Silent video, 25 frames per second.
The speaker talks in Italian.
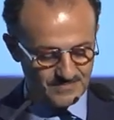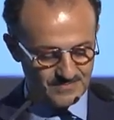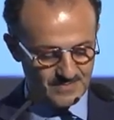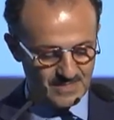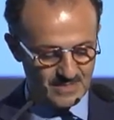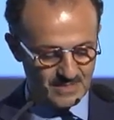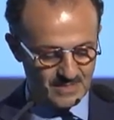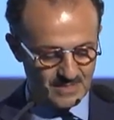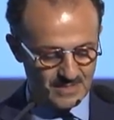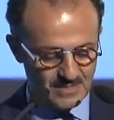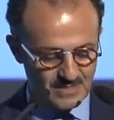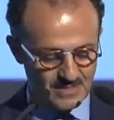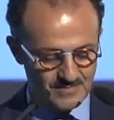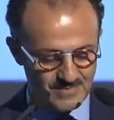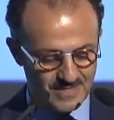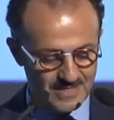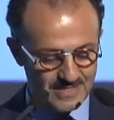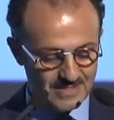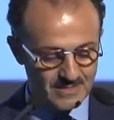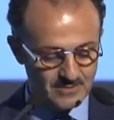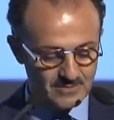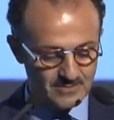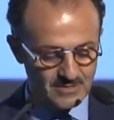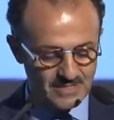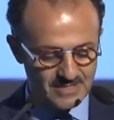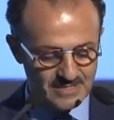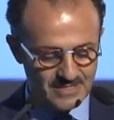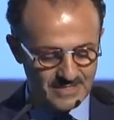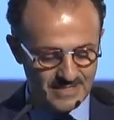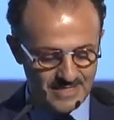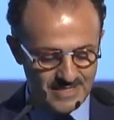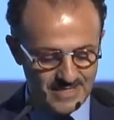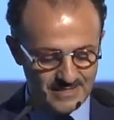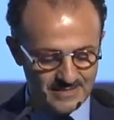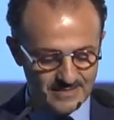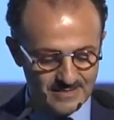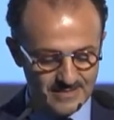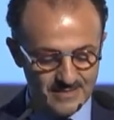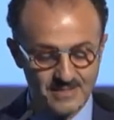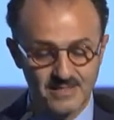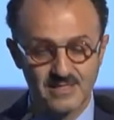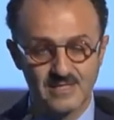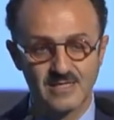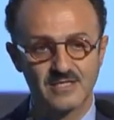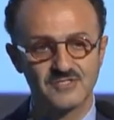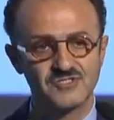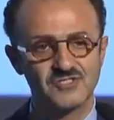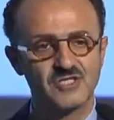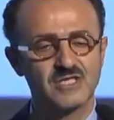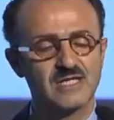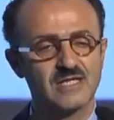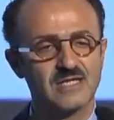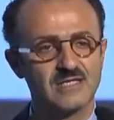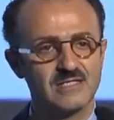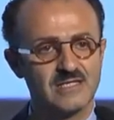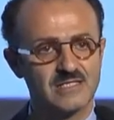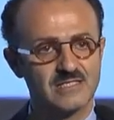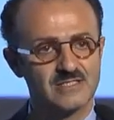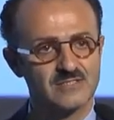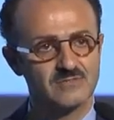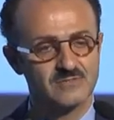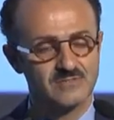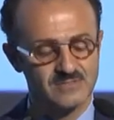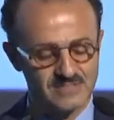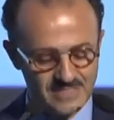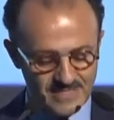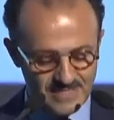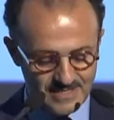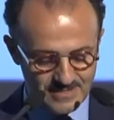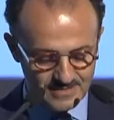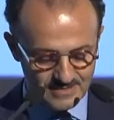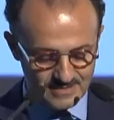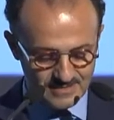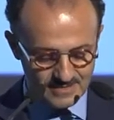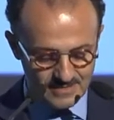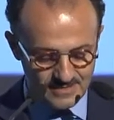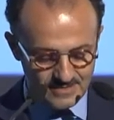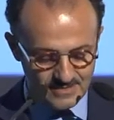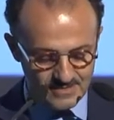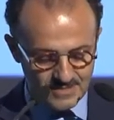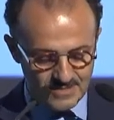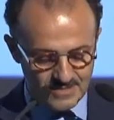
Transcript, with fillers: che, che parla con il cliente, che cerca di ascoltarli,